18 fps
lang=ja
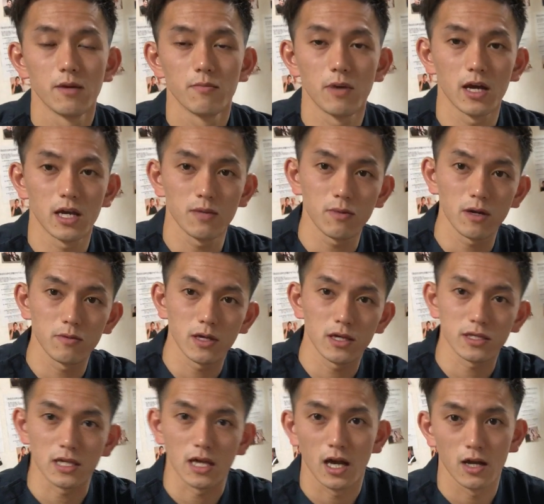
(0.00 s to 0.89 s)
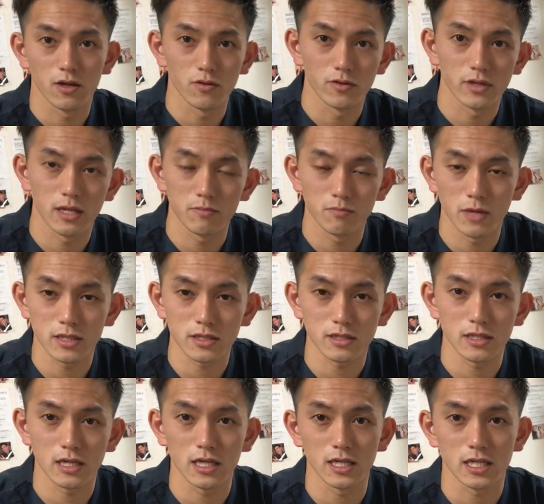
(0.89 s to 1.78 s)
まあ今皆さんあの年
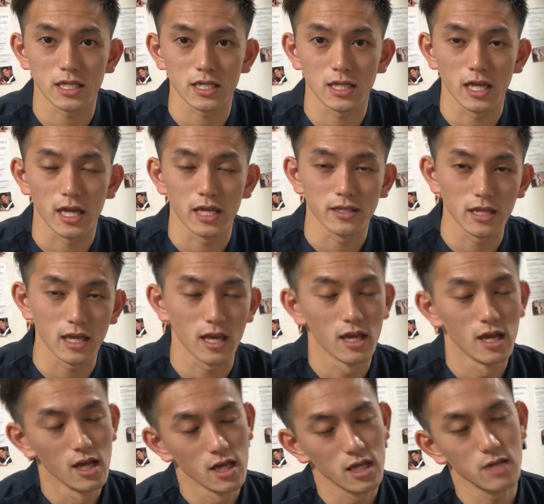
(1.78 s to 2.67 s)
末年始でね